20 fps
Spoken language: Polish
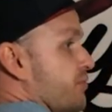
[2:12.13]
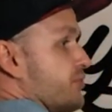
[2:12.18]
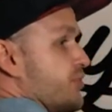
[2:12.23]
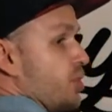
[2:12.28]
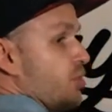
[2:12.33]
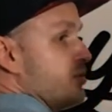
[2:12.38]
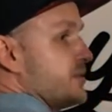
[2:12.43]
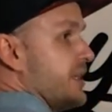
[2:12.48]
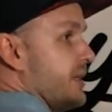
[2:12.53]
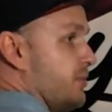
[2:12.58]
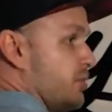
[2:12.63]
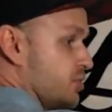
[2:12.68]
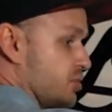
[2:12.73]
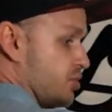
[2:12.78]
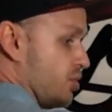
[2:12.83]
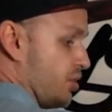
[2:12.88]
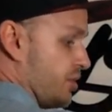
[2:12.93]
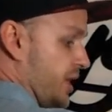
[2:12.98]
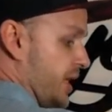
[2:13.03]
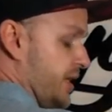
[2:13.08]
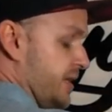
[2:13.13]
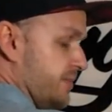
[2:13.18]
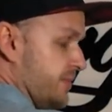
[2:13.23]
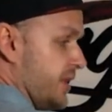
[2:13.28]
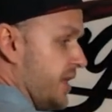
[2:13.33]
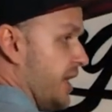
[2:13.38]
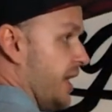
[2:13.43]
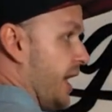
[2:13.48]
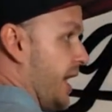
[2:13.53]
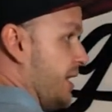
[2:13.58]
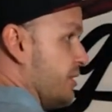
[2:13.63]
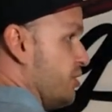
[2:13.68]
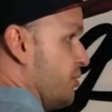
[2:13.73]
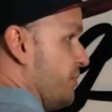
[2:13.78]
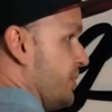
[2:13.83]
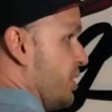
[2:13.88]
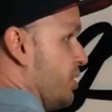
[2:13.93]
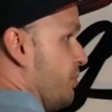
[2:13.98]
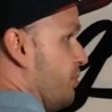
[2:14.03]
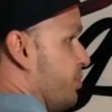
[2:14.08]
w tą samą stronę, a
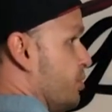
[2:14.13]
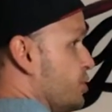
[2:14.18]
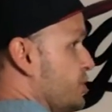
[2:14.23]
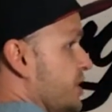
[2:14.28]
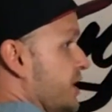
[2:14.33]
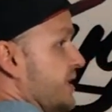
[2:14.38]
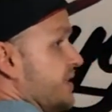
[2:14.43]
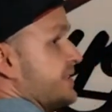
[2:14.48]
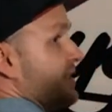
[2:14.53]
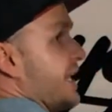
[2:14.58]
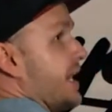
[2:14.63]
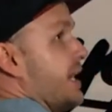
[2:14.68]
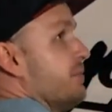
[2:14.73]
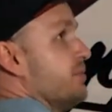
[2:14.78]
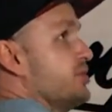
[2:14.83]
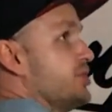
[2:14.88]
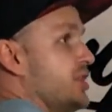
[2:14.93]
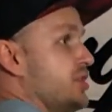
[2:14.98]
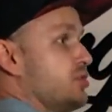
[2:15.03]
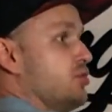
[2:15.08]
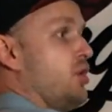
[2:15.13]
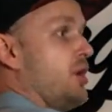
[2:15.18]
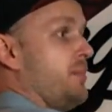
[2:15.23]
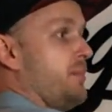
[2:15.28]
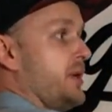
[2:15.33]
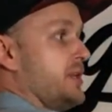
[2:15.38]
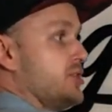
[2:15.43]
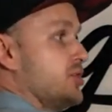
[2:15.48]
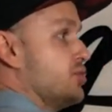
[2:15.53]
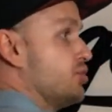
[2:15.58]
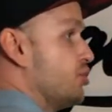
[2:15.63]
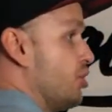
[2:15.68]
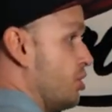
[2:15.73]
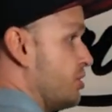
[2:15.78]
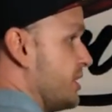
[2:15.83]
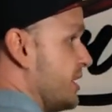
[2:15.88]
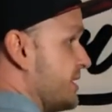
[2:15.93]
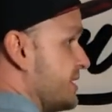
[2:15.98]
dopiero później staramy się dołapać do tej